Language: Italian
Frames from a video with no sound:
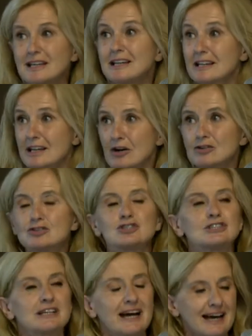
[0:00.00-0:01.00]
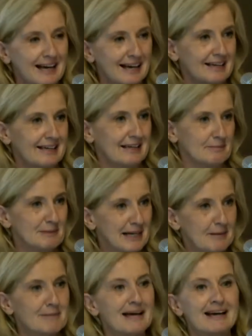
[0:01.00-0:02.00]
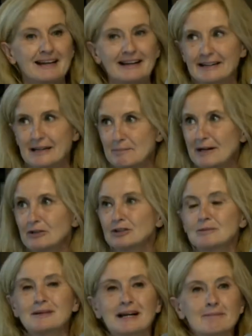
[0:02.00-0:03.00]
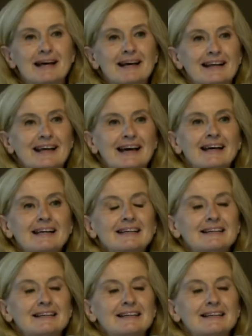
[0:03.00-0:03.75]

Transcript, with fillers: ieri e oggi a eh, Miramare, nel parco di Miramare a